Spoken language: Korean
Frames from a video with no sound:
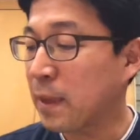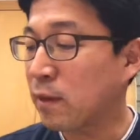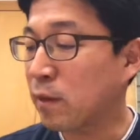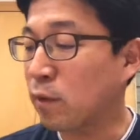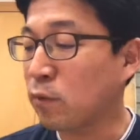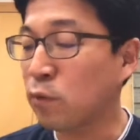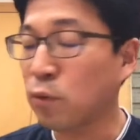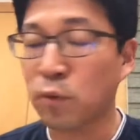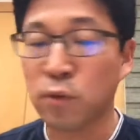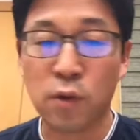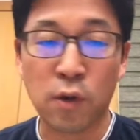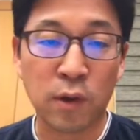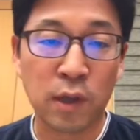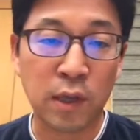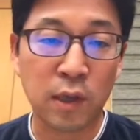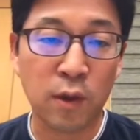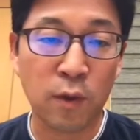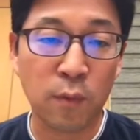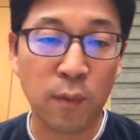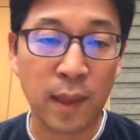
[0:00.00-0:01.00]
연속적인
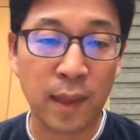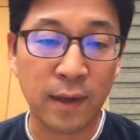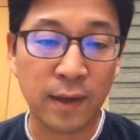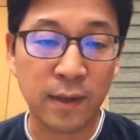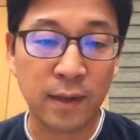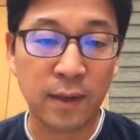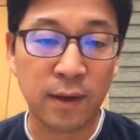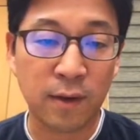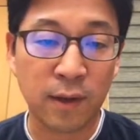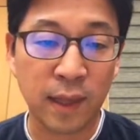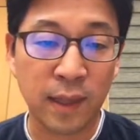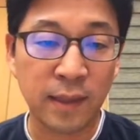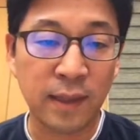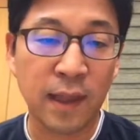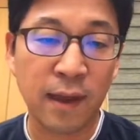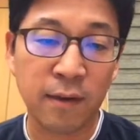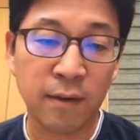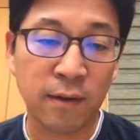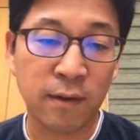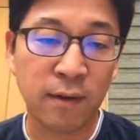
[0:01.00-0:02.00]
경우에는 이렇게
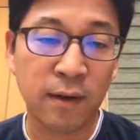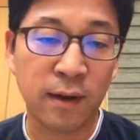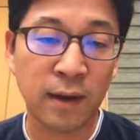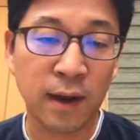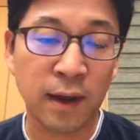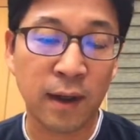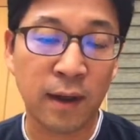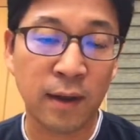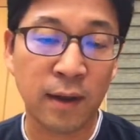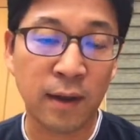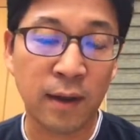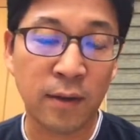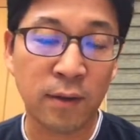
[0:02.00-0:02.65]
인테그럴이라는